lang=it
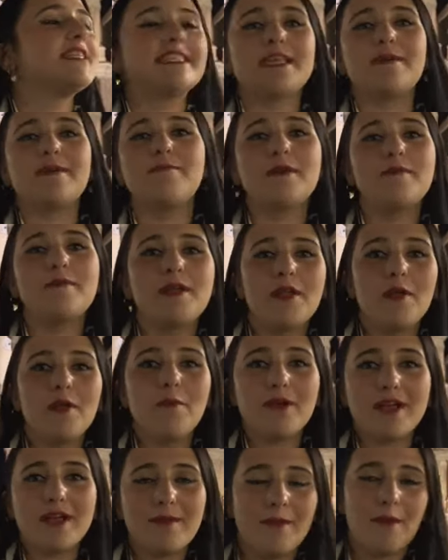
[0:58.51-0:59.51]
sempre meglio
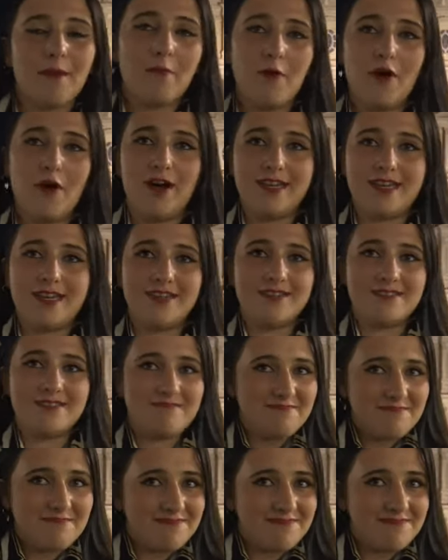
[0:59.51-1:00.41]
pochi ma buoni, no?